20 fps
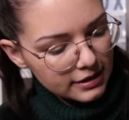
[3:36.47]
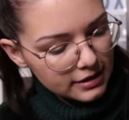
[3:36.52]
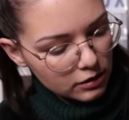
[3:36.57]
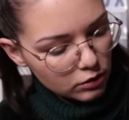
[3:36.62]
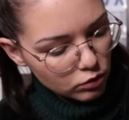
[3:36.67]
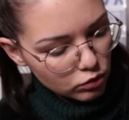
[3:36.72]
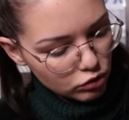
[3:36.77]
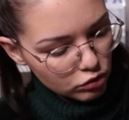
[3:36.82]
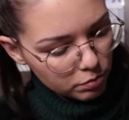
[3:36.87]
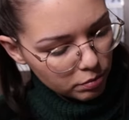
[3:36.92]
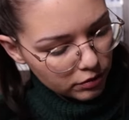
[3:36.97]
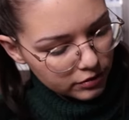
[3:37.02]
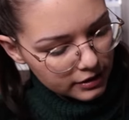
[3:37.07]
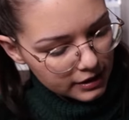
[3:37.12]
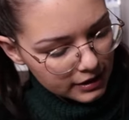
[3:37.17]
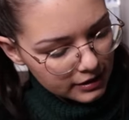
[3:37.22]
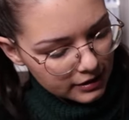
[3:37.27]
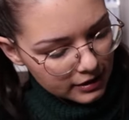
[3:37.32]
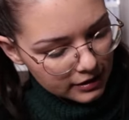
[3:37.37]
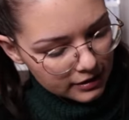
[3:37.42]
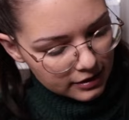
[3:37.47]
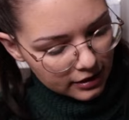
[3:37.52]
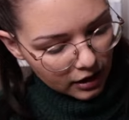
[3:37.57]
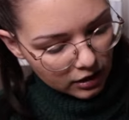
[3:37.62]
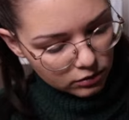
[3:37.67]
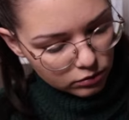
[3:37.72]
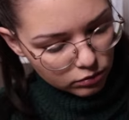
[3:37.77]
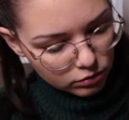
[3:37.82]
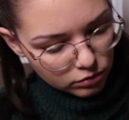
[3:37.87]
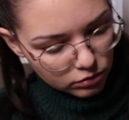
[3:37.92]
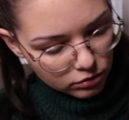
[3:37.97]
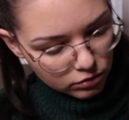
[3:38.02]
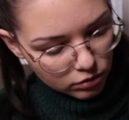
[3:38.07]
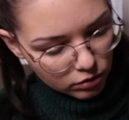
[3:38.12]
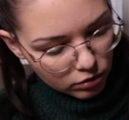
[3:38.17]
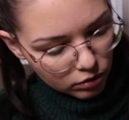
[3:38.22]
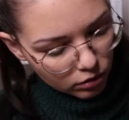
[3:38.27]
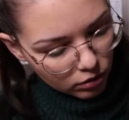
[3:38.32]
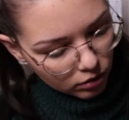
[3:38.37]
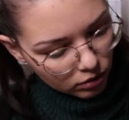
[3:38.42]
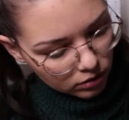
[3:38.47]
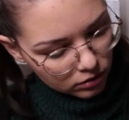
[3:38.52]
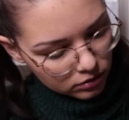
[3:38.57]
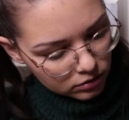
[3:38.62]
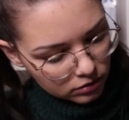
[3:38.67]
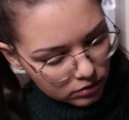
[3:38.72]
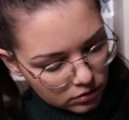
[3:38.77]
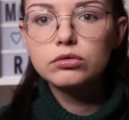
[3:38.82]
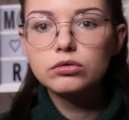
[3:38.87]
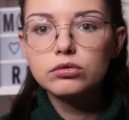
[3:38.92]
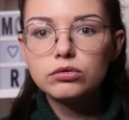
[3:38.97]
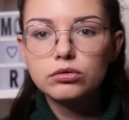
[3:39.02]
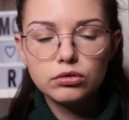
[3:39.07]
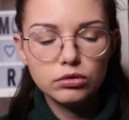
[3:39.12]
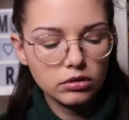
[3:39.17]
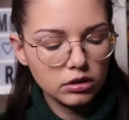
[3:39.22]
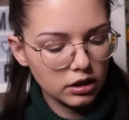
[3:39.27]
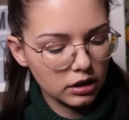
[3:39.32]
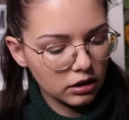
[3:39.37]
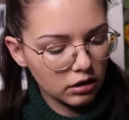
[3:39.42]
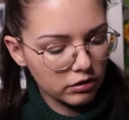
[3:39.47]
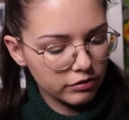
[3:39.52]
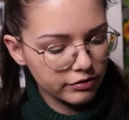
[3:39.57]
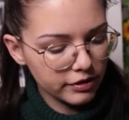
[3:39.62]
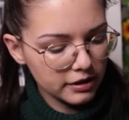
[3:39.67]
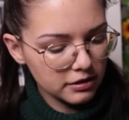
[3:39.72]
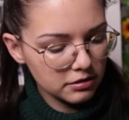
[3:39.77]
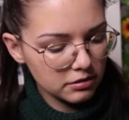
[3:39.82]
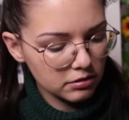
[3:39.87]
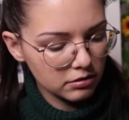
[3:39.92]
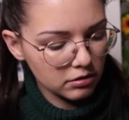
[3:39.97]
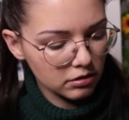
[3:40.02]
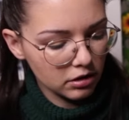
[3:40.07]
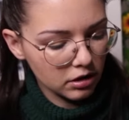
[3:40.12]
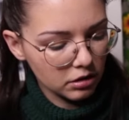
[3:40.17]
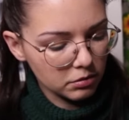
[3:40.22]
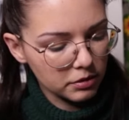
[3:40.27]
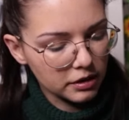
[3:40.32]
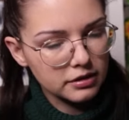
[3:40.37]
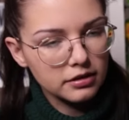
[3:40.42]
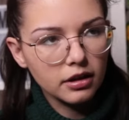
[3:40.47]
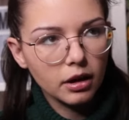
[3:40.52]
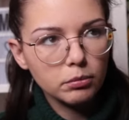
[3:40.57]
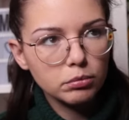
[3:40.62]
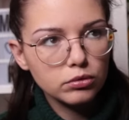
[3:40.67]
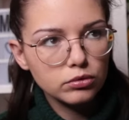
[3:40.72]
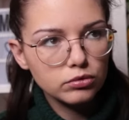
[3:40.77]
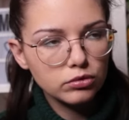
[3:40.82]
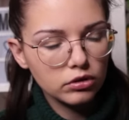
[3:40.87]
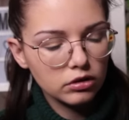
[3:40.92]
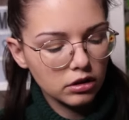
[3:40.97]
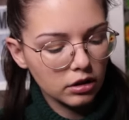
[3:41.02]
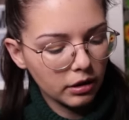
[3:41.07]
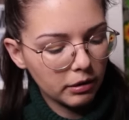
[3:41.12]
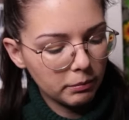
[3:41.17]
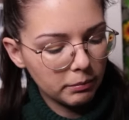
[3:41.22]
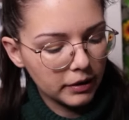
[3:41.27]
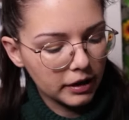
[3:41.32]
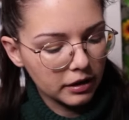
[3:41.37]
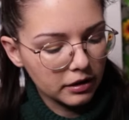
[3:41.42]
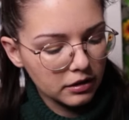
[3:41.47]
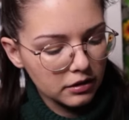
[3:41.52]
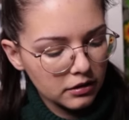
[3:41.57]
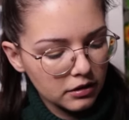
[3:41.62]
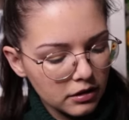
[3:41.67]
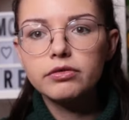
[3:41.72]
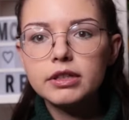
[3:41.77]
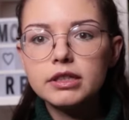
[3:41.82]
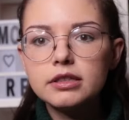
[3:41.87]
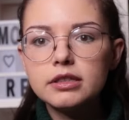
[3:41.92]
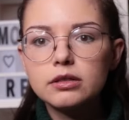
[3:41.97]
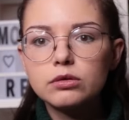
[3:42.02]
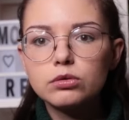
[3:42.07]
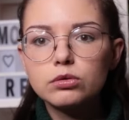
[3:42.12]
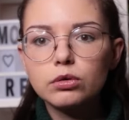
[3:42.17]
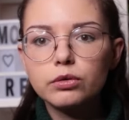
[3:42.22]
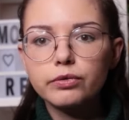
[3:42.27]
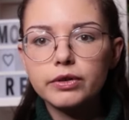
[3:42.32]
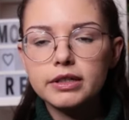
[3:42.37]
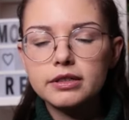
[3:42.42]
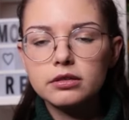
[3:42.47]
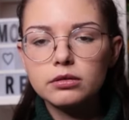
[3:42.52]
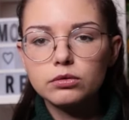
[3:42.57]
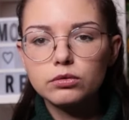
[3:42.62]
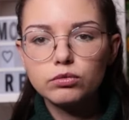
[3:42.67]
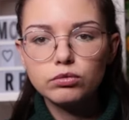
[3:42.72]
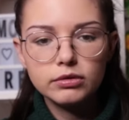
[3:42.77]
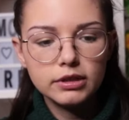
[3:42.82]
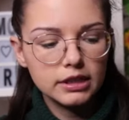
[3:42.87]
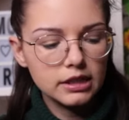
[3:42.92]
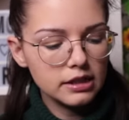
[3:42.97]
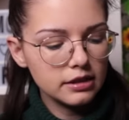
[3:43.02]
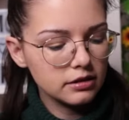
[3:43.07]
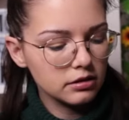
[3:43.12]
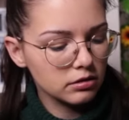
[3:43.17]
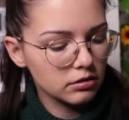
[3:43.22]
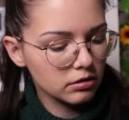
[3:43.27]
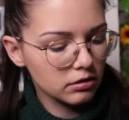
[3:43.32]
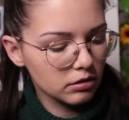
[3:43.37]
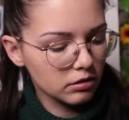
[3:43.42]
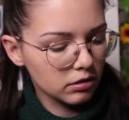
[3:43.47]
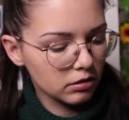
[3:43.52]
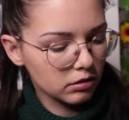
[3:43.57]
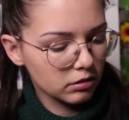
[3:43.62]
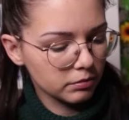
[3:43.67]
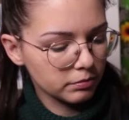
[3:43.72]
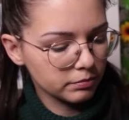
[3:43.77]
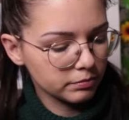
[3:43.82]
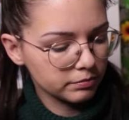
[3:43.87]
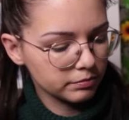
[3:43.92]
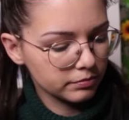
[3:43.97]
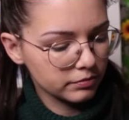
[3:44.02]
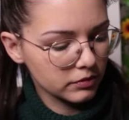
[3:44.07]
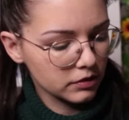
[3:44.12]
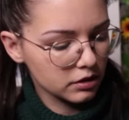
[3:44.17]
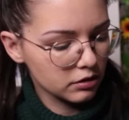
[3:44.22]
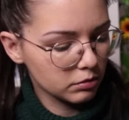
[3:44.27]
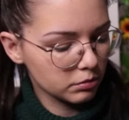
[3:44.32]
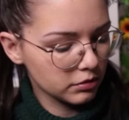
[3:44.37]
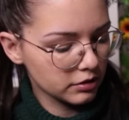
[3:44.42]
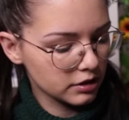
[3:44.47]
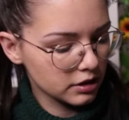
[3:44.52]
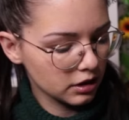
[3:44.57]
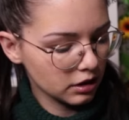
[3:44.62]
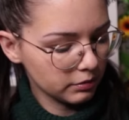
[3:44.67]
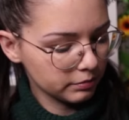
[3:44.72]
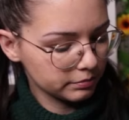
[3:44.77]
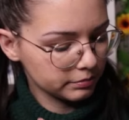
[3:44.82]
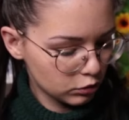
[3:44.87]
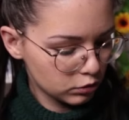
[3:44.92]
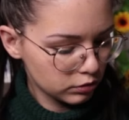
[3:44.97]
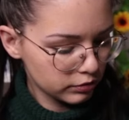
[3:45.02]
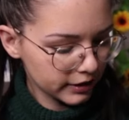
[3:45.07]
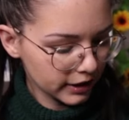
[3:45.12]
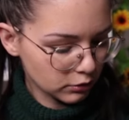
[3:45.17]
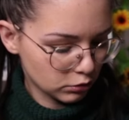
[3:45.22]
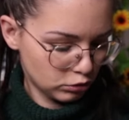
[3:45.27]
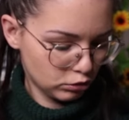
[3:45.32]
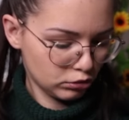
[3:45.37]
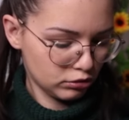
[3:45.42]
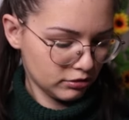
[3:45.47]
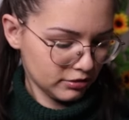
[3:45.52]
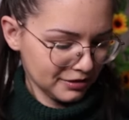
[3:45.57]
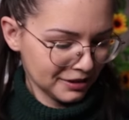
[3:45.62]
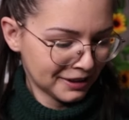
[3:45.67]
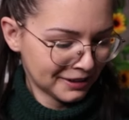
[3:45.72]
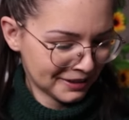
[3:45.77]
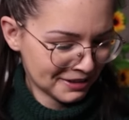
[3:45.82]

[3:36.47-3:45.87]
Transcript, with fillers: C'est que je pensais que c'était un truc dur et en fait, euh, ah bah, c'est un peu dur quand même, mais en fait c'est une surface euh, toute lisse, euh, comment dire, couverture.